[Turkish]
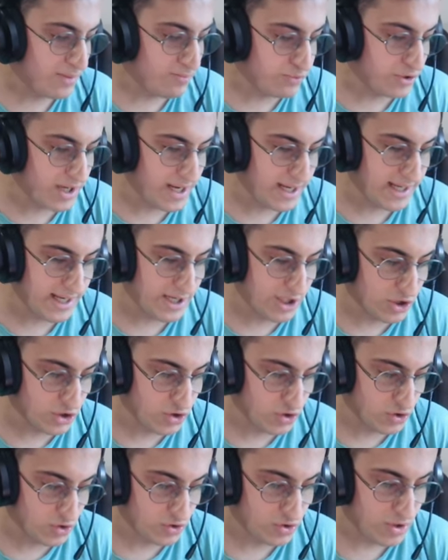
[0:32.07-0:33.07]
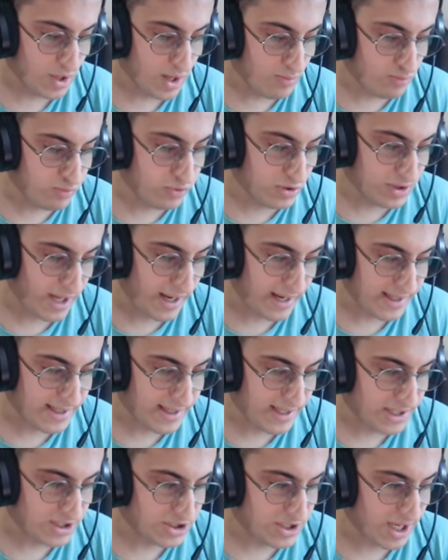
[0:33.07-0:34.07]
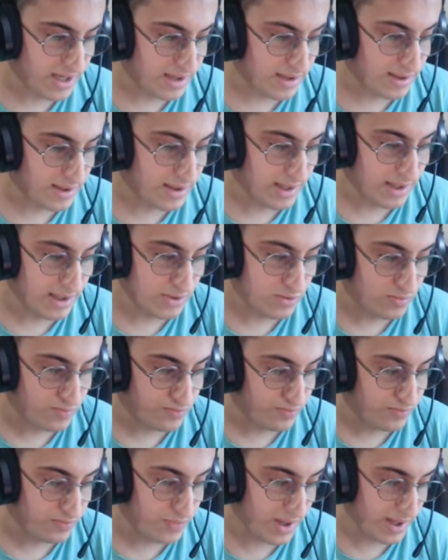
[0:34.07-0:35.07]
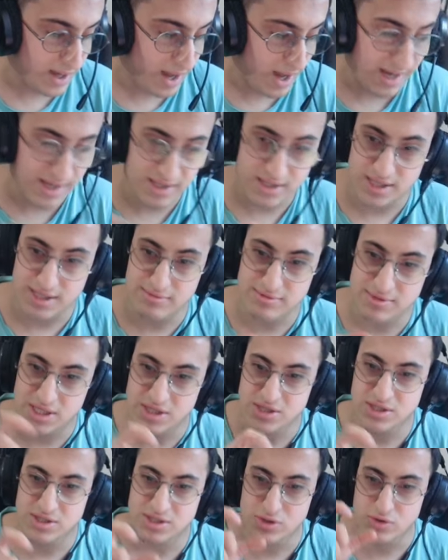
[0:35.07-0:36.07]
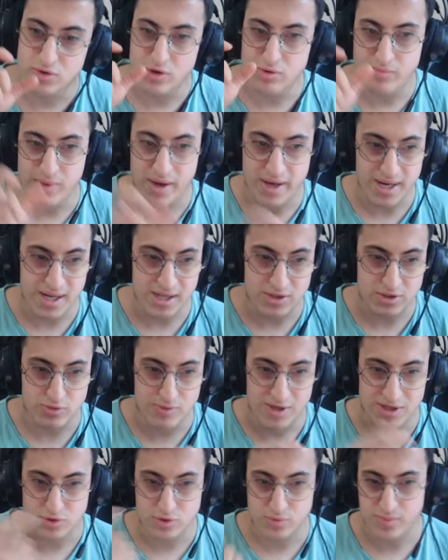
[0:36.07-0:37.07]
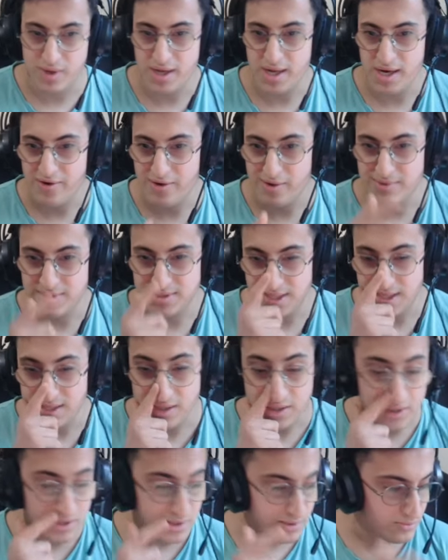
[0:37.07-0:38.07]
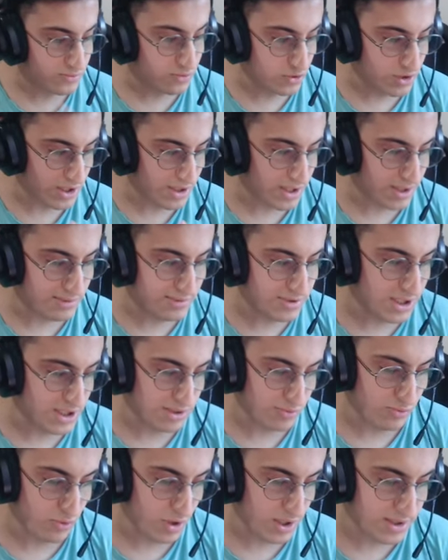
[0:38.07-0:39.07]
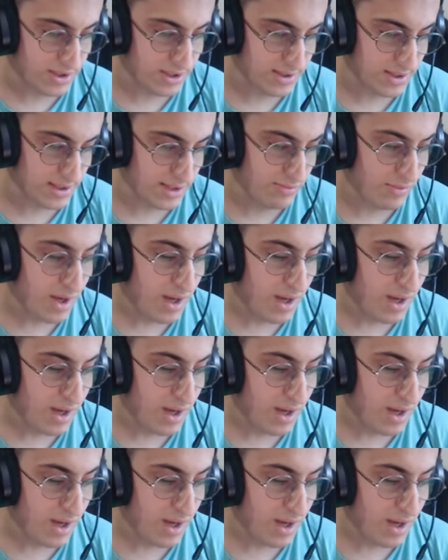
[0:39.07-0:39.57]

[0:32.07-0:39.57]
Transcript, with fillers: Buraya geliyorsunuz. Burada arkadaşlar e, e, hangi takım seçilsin onun bayrağı tıklayın. E, Türk bayrağı var mesela. Türkiye takımı seçtim. Ona tıkladım.